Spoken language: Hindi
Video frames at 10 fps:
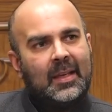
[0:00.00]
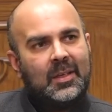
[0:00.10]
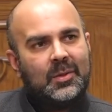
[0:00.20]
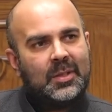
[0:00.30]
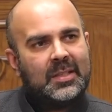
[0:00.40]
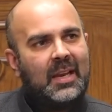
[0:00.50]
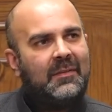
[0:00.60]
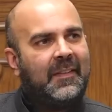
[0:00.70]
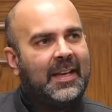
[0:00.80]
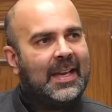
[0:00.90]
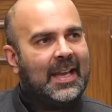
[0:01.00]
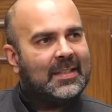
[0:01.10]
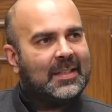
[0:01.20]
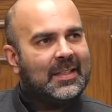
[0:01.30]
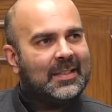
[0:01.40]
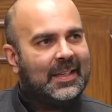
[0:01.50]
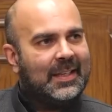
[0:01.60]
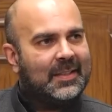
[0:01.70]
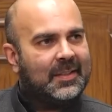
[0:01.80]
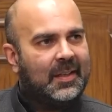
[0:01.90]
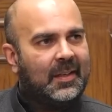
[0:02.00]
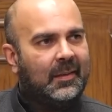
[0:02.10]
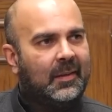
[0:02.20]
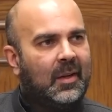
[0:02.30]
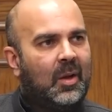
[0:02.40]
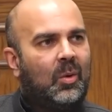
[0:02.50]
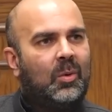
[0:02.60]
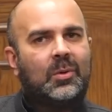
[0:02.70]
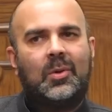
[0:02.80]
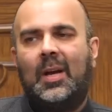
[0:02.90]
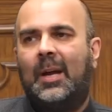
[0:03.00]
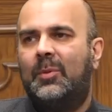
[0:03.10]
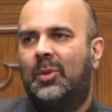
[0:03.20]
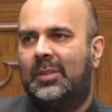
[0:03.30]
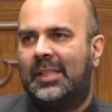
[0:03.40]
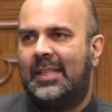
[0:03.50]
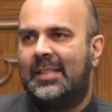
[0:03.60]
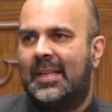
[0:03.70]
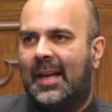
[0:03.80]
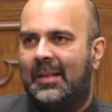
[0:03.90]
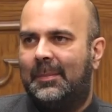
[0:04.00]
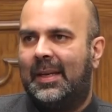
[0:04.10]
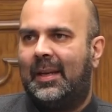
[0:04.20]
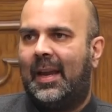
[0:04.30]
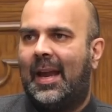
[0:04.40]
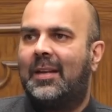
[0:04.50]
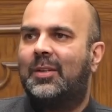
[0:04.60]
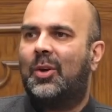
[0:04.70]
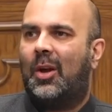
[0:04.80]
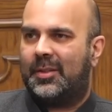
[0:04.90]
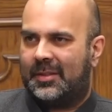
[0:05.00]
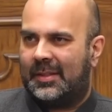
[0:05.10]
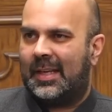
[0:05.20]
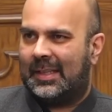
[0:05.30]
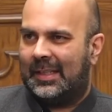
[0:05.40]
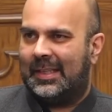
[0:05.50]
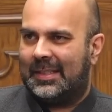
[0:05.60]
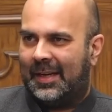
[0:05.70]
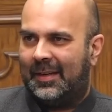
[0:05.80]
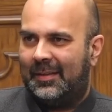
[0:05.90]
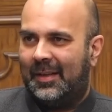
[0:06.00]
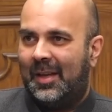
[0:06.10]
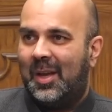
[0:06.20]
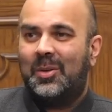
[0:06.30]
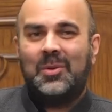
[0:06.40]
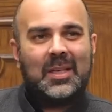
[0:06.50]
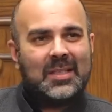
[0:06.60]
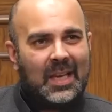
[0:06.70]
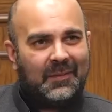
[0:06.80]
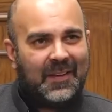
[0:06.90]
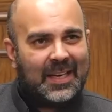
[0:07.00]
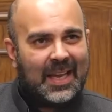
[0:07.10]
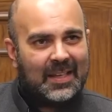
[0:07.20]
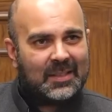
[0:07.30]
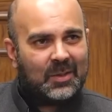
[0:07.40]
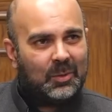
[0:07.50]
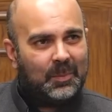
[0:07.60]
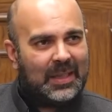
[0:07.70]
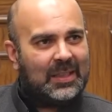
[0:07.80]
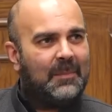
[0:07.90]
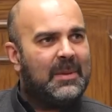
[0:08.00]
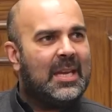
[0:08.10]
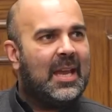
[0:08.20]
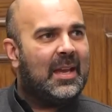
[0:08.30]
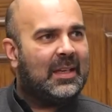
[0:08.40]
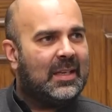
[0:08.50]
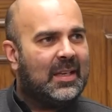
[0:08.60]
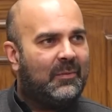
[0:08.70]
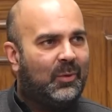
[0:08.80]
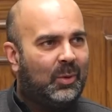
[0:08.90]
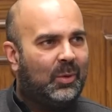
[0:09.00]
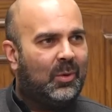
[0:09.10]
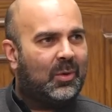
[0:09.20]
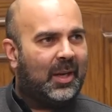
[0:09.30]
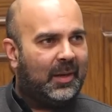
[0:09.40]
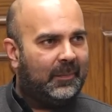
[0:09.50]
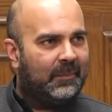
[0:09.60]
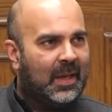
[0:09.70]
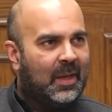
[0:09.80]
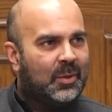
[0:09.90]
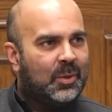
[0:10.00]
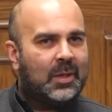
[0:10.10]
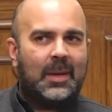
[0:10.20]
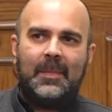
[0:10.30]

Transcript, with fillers: कि जो सेल्फ फाइनेंस की सीट्स थी उनको हम दो तीन साल में एट कॉस्ट तक ले जाएं क्योंकि सेल्फ फाइनेंस का तो मतलब ही है कि ये वो लोग हैं जो कि